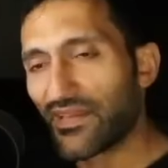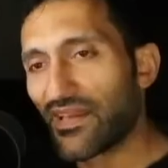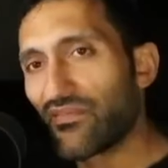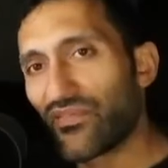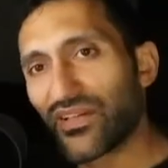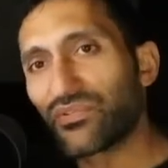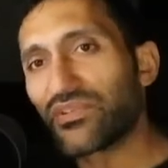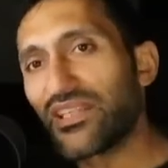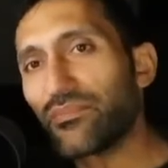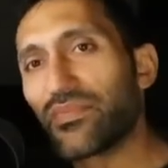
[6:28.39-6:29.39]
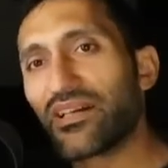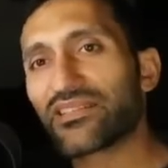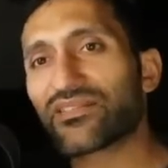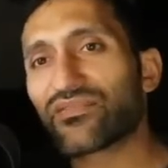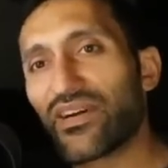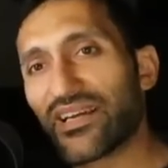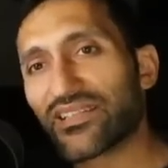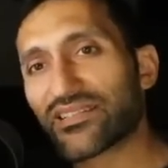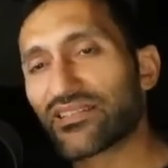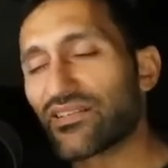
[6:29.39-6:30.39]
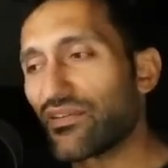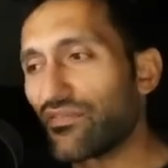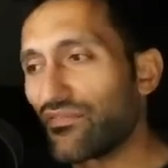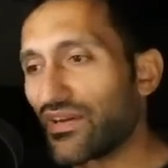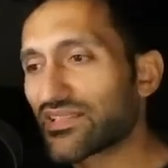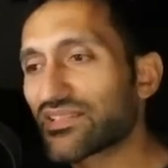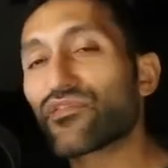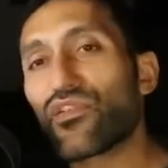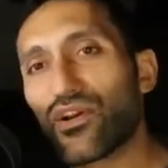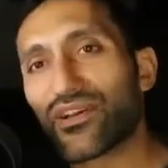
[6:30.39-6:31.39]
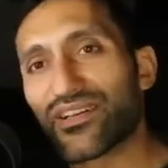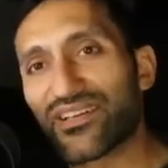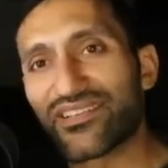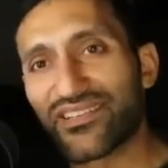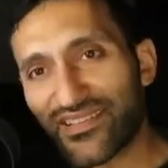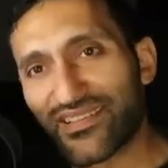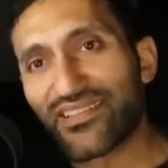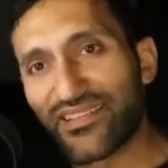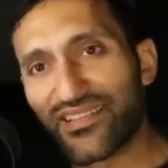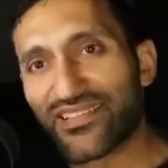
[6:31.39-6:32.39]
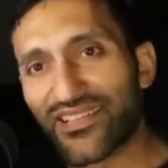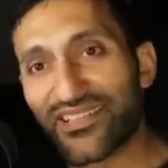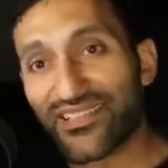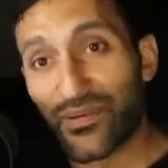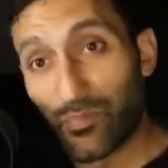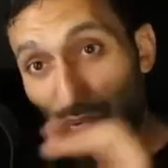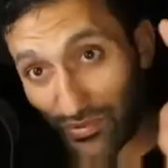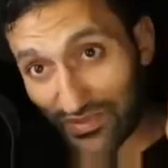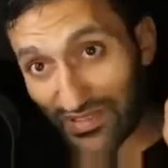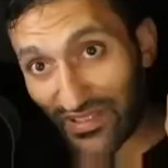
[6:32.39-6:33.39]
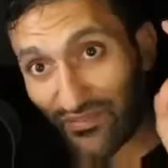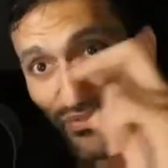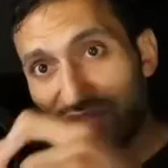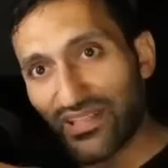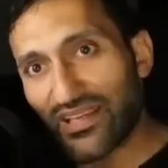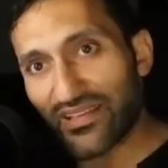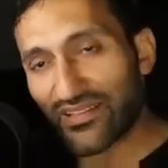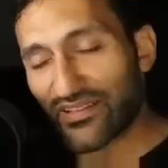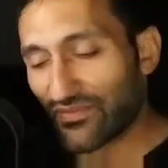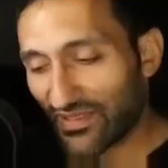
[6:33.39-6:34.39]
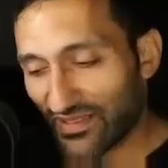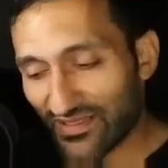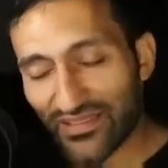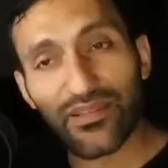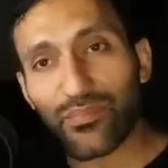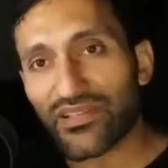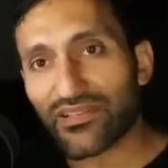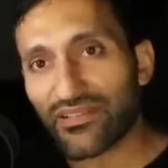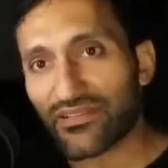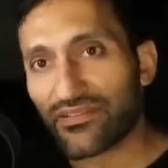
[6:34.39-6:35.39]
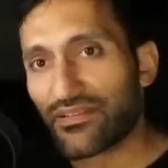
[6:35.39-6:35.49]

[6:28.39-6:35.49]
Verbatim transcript: Weil du niemals weißt, was die Folgen dieser, dieser positiven oder negativen Dinge sind, die passieren.